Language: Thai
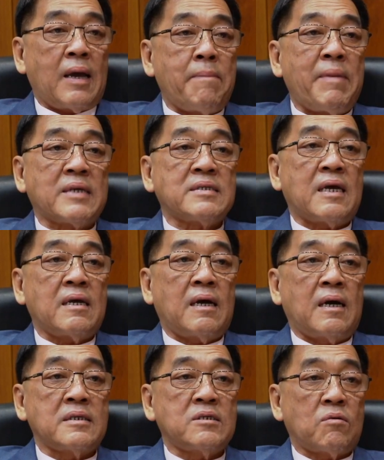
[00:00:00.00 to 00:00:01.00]
เอเปก
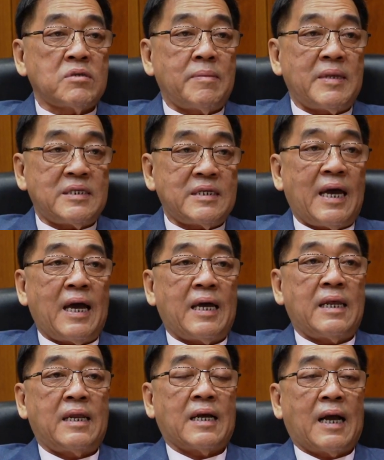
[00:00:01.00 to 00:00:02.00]
เซีโอสมิธแชร์
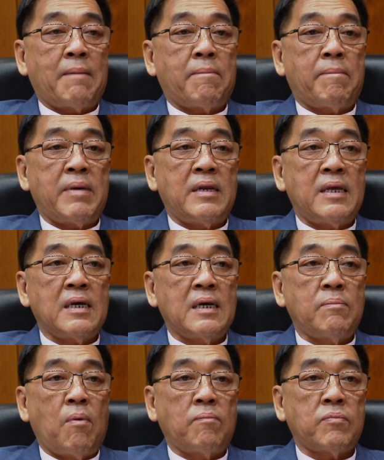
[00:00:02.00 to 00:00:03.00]
เนี่ยนะครับปีนี้คื
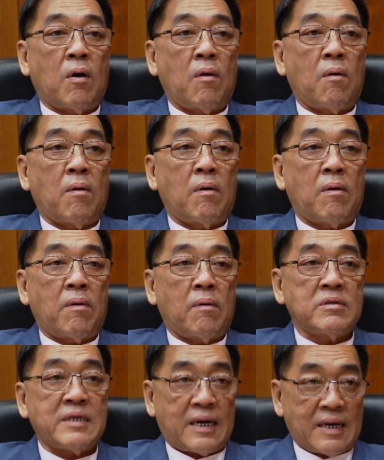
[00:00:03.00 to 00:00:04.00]
อผมต้องจัด